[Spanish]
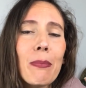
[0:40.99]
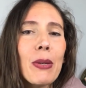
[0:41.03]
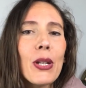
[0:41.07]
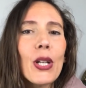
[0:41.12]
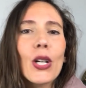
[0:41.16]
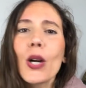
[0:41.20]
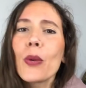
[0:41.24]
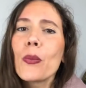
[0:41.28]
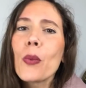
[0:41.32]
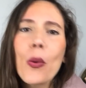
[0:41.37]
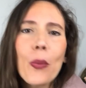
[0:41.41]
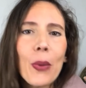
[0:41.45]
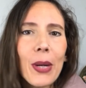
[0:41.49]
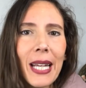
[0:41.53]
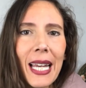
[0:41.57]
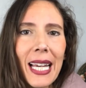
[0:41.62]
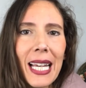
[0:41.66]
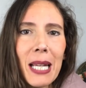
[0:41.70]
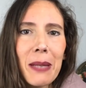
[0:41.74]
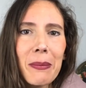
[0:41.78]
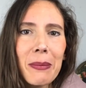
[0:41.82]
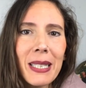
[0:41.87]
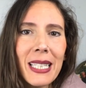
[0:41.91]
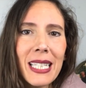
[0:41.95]
pero como buena
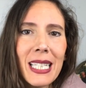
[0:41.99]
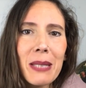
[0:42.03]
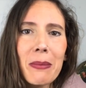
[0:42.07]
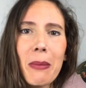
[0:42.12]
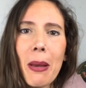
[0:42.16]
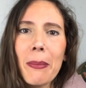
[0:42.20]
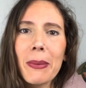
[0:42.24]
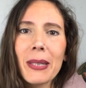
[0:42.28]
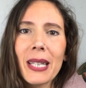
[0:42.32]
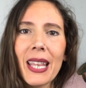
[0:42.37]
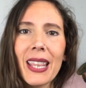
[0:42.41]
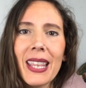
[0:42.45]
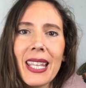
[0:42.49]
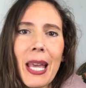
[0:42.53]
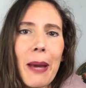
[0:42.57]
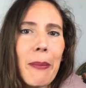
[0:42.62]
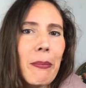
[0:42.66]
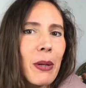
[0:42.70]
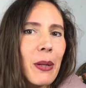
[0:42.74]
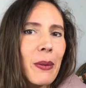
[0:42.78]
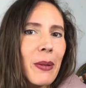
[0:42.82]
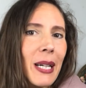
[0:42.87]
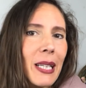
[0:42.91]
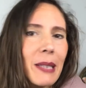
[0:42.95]
Géminis me apetecía
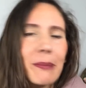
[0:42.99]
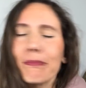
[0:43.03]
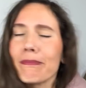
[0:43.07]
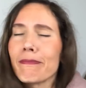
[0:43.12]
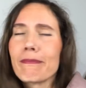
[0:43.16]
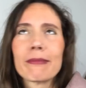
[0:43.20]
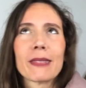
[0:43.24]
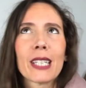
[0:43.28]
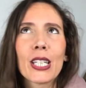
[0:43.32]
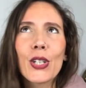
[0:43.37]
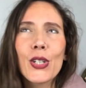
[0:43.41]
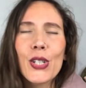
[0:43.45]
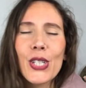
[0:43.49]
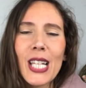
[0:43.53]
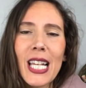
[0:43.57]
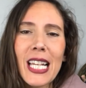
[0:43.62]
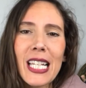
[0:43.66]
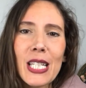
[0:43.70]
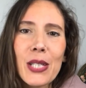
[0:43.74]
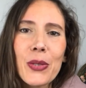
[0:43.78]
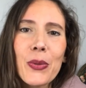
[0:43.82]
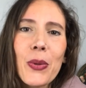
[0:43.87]
probar cosas